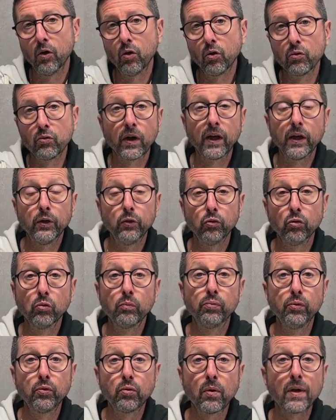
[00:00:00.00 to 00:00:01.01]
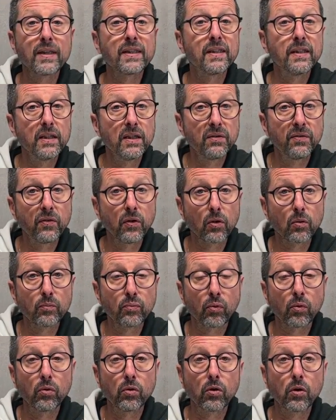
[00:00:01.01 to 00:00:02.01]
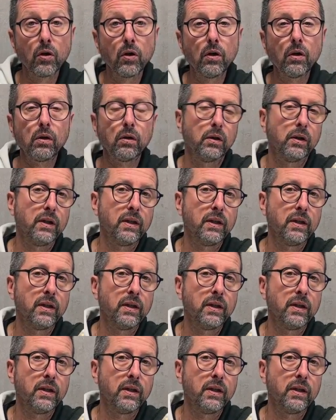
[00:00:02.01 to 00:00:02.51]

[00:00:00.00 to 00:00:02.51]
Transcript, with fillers: on aura une eau plutôt acidifiante pour le corps